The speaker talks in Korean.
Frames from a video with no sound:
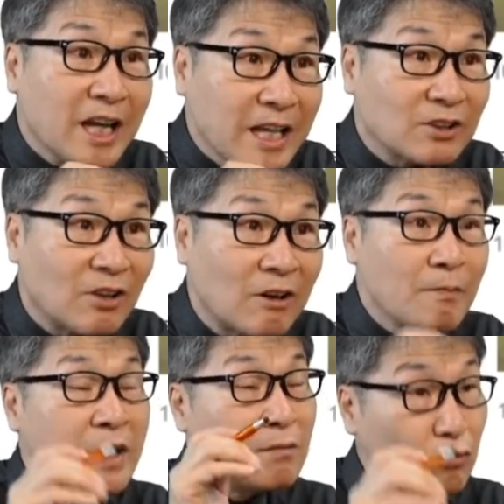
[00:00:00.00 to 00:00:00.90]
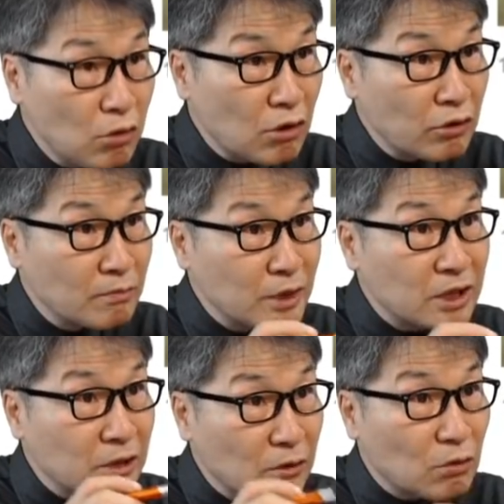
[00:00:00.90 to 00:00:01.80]
입장에서 물론
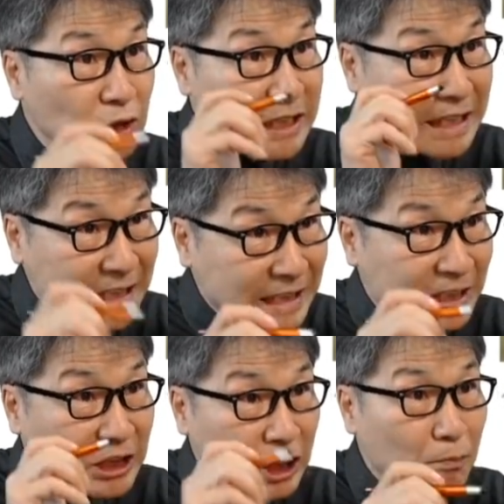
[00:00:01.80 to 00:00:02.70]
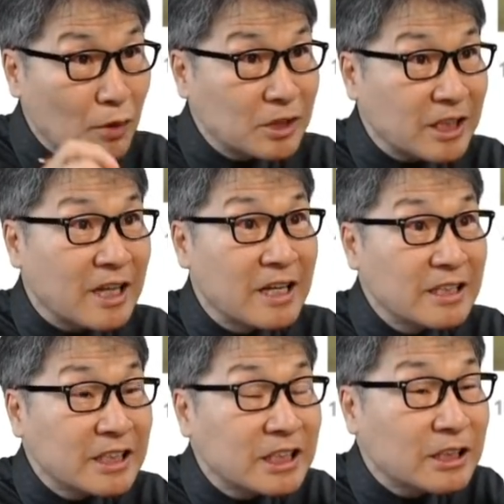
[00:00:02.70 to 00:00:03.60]
미스 트롯 이 첫 번째
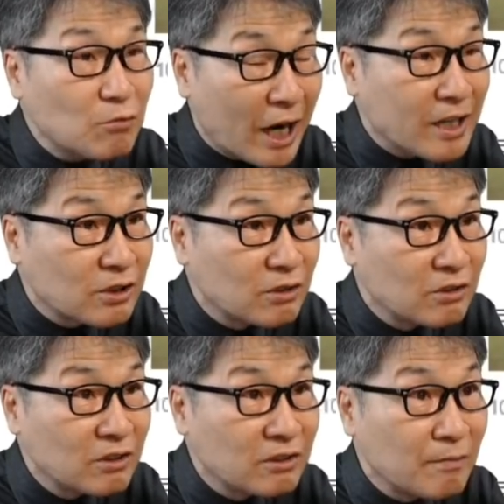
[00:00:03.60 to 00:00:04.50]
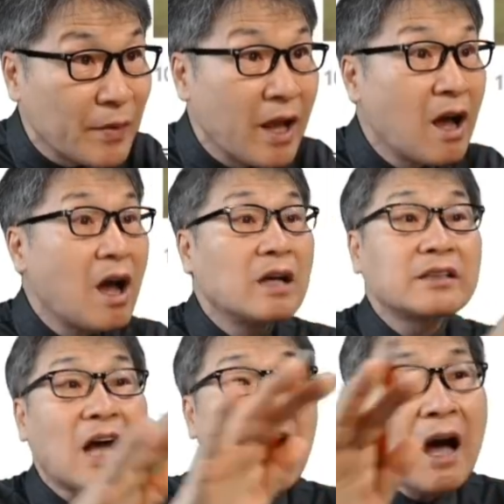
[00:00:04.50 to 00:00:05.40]
시즌 1에서는
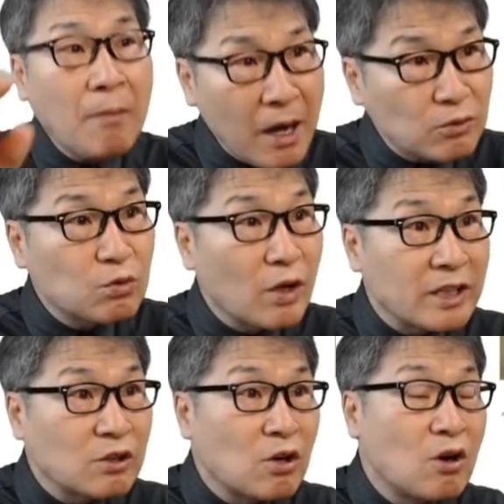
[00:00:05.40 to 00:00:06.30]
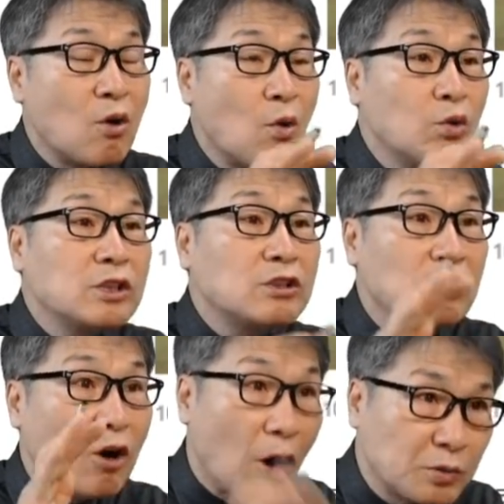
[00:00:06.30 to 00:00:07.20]
다 방송에서
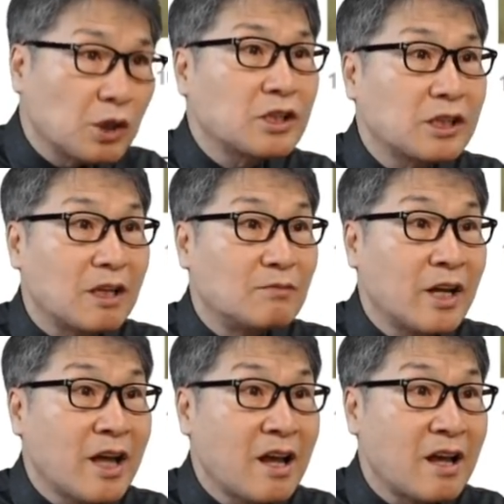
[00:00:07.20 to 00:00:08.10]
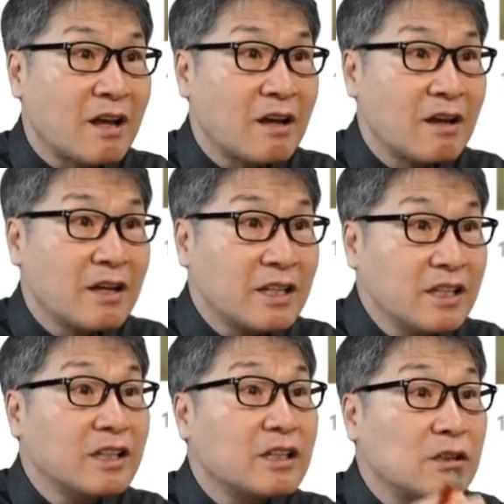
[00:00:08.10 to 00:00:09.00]
오디션이 없었기 때문에
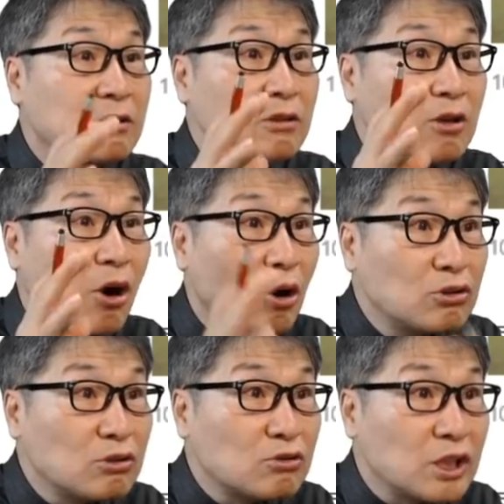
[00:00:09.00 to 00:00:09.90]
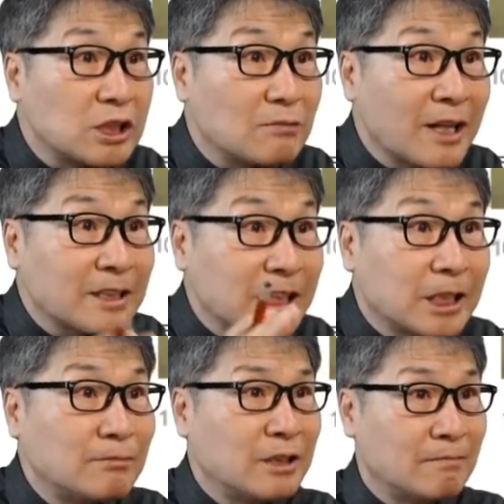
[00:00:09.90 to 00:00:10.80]
인기를 얻을 수 있지만
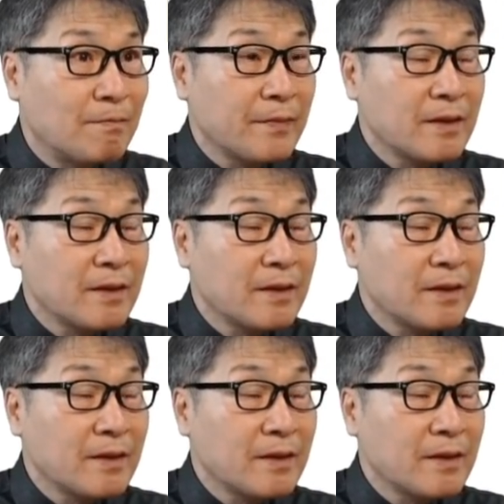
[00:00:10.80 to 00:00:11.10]
지금은